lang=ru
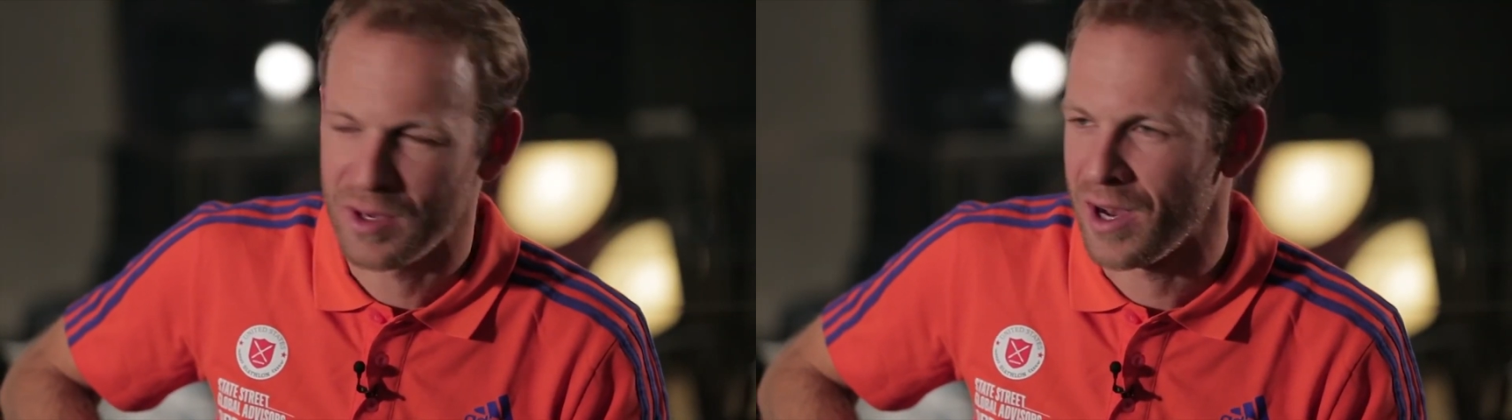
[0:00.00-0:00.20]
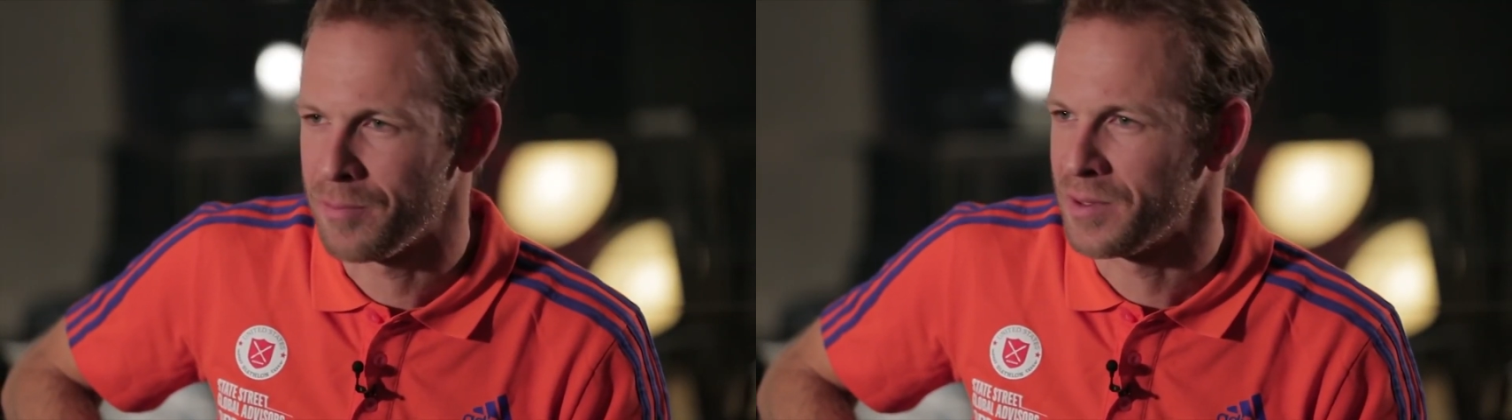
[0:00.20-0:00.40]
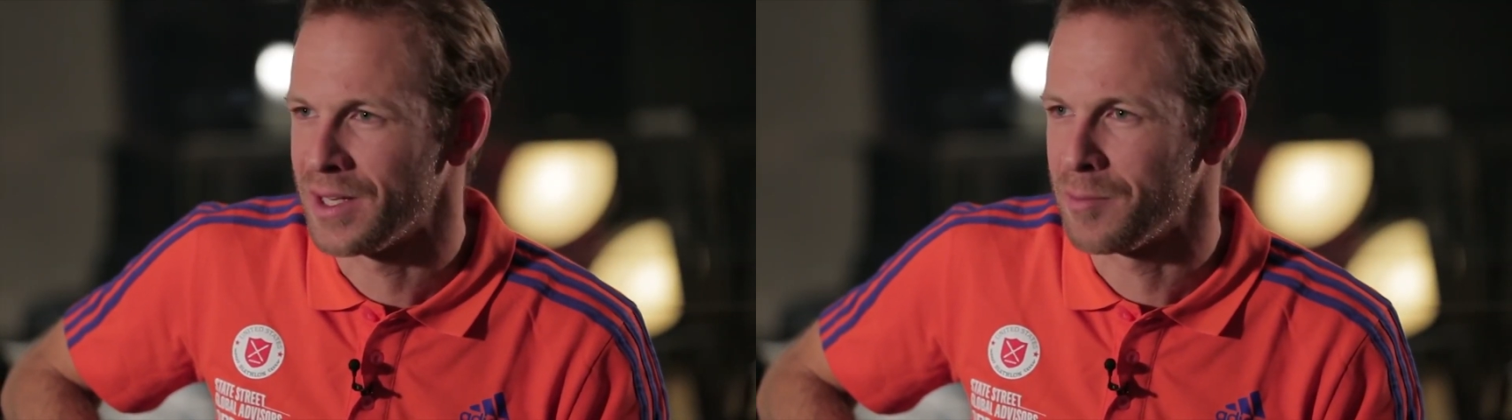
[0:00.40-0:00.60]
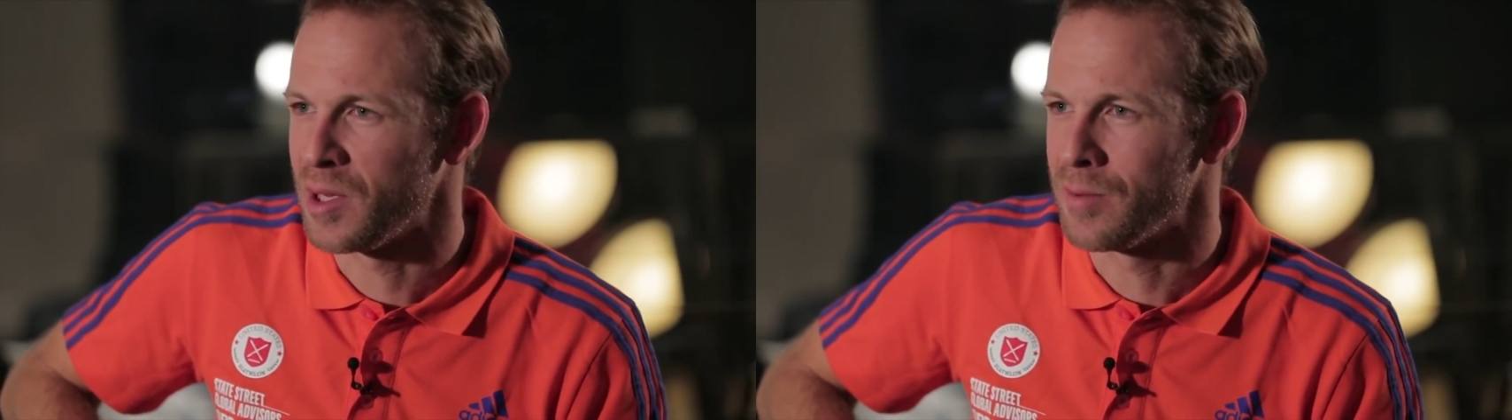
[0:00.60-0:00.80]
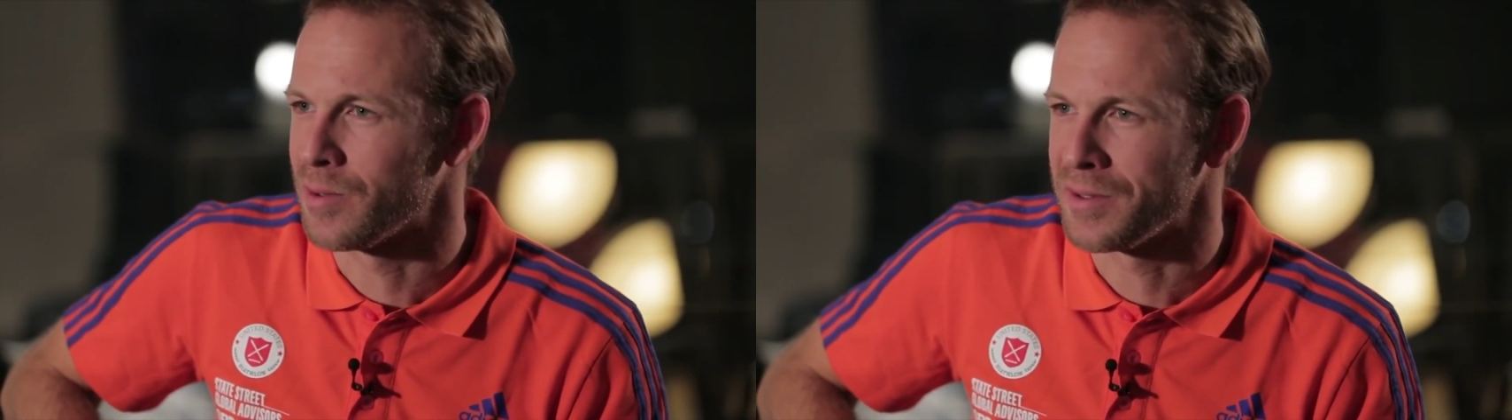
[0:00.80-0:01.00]

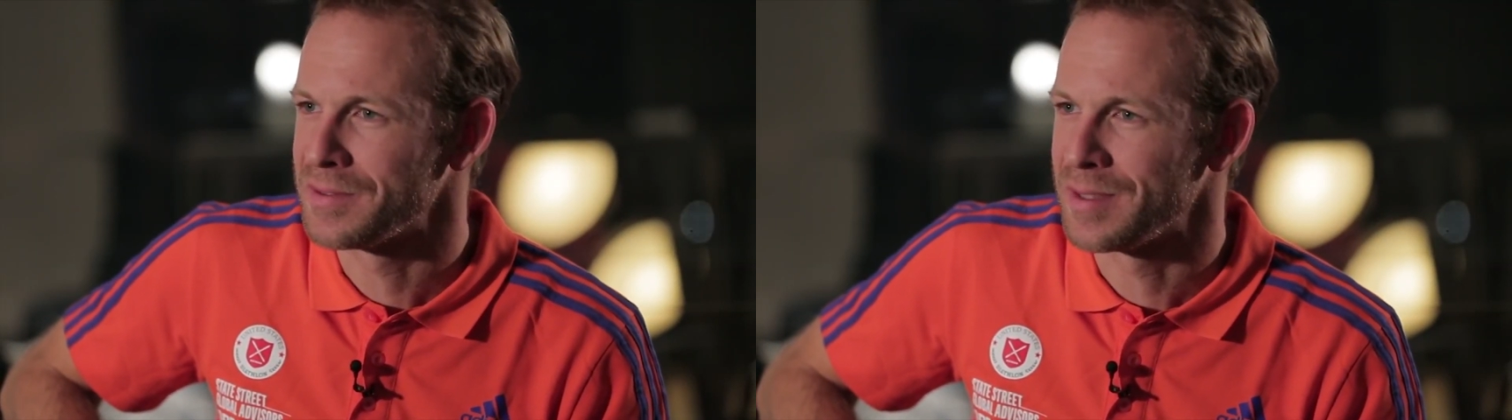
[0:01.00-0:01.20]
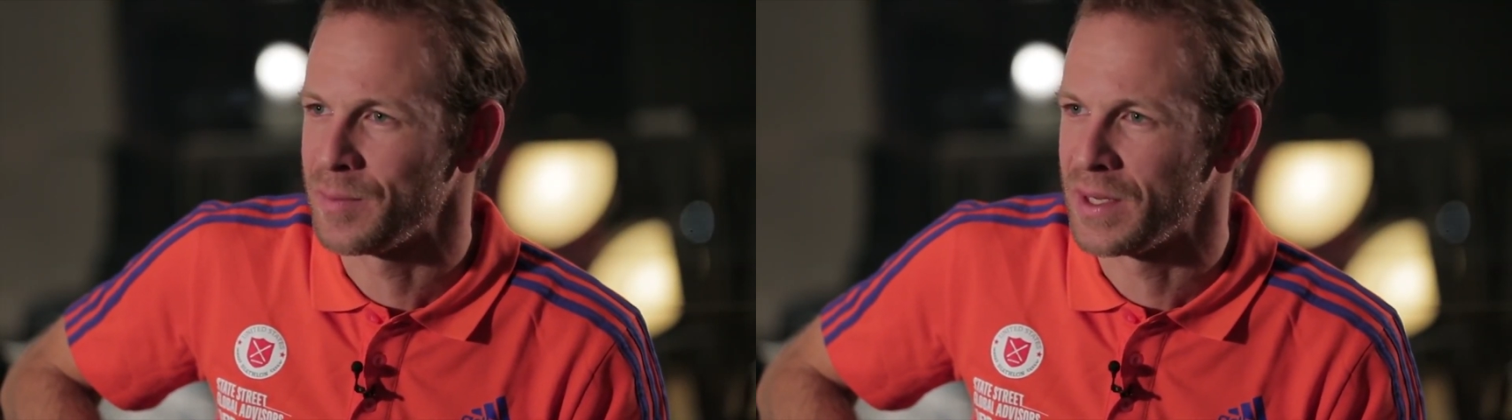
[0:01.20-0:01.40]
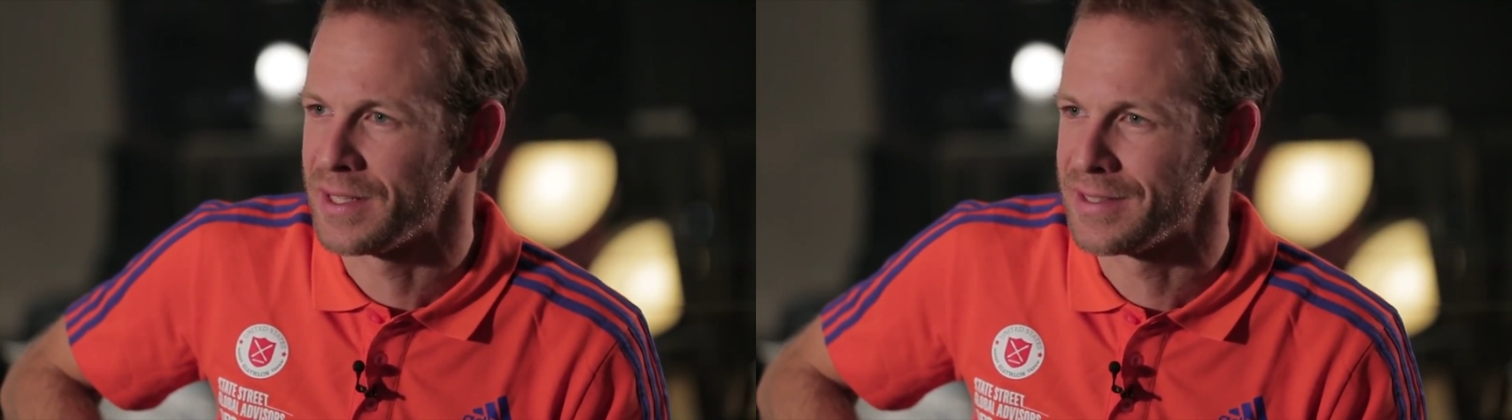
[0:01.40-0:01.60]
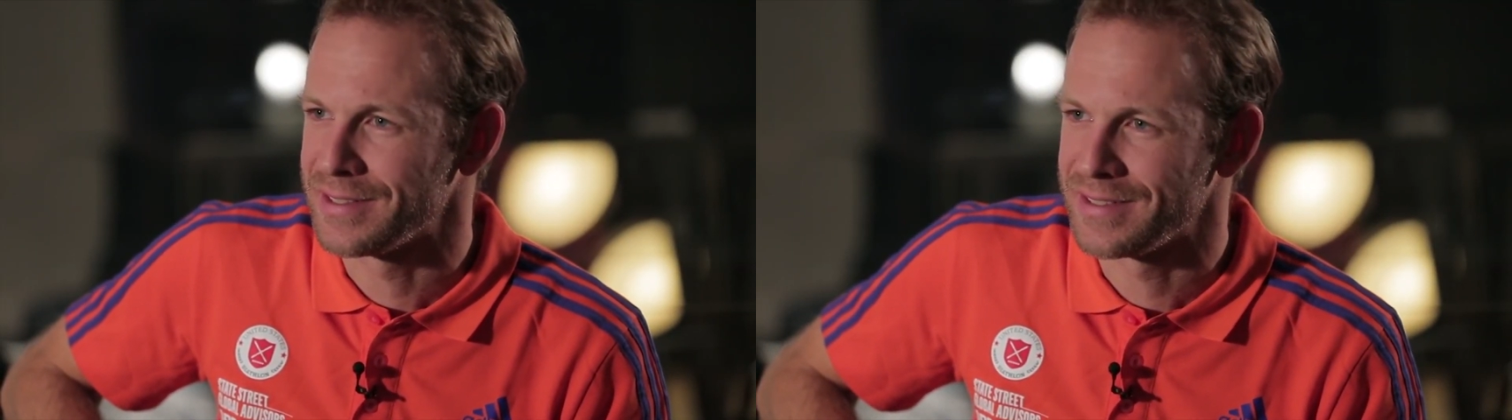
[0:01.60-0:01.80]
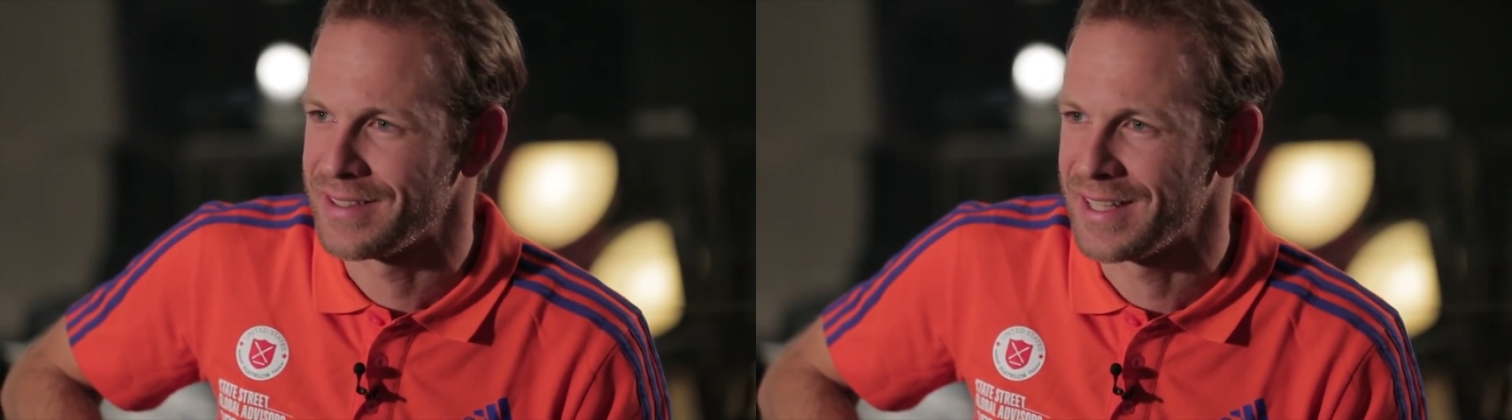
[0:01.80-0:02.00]
различных
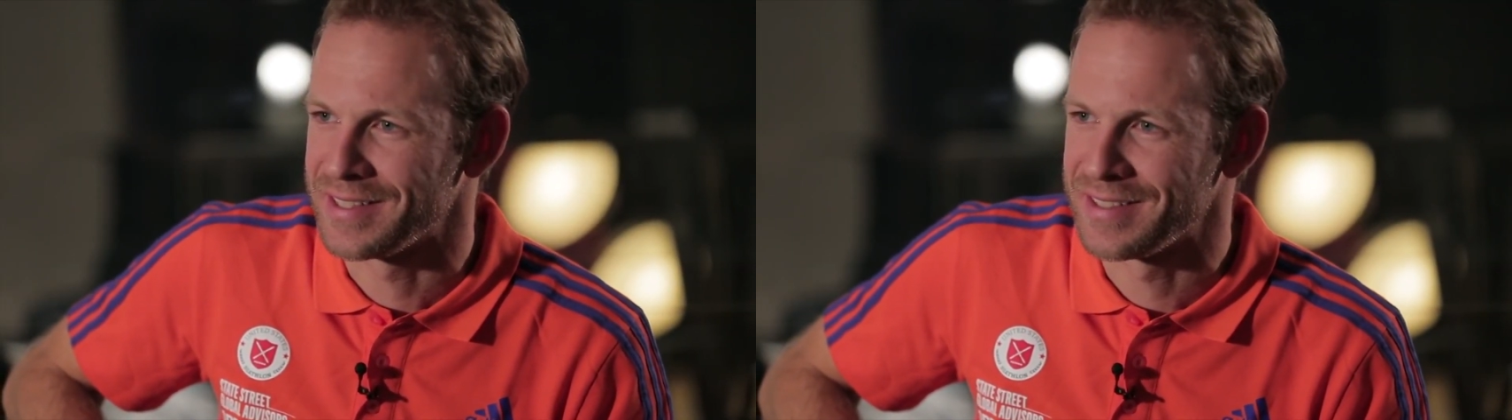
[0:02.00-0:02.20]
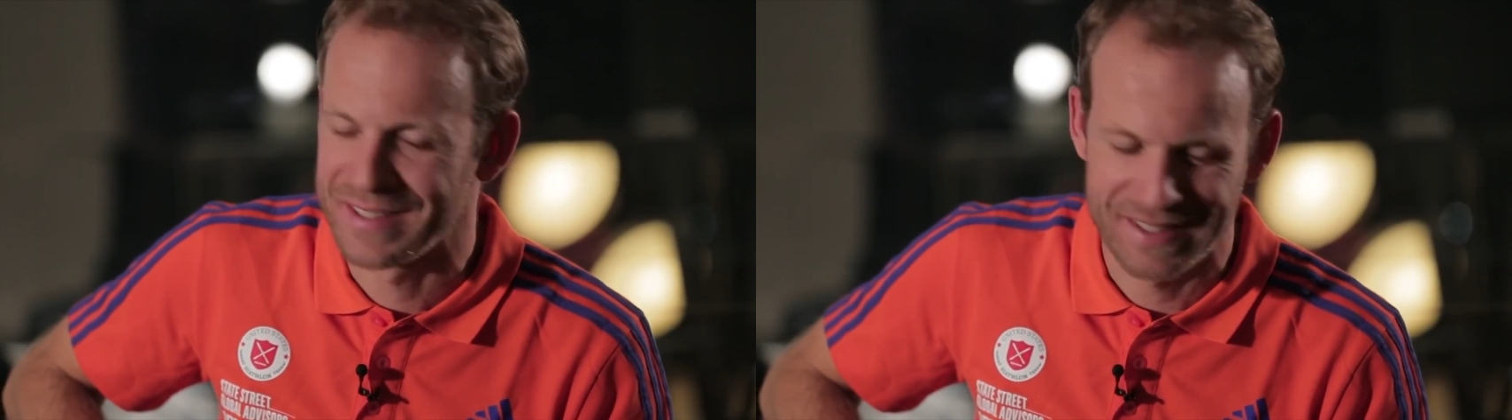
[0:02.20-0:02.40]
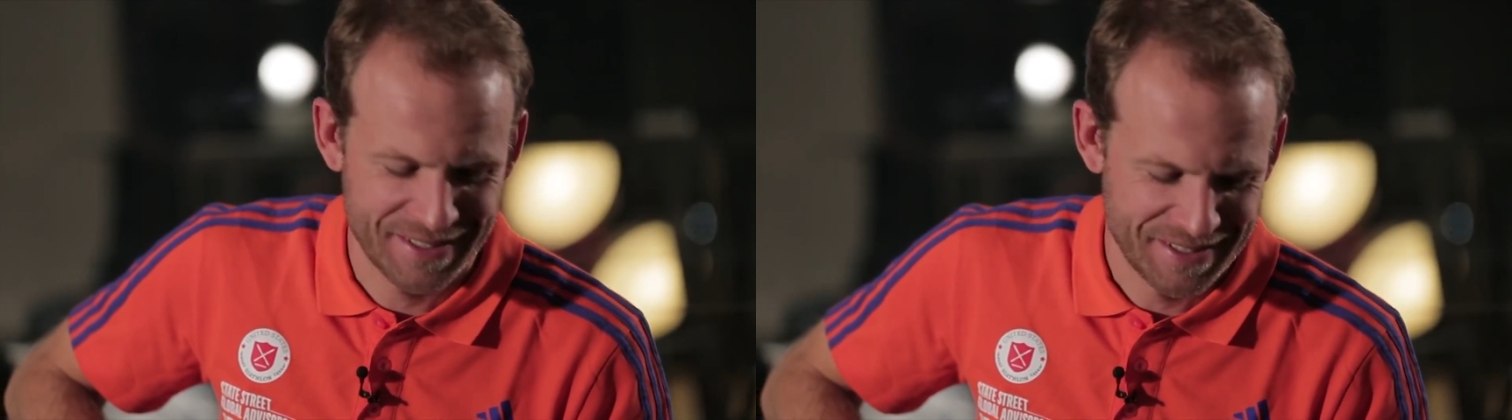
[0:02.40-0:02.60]
рок-фестивалях. Ну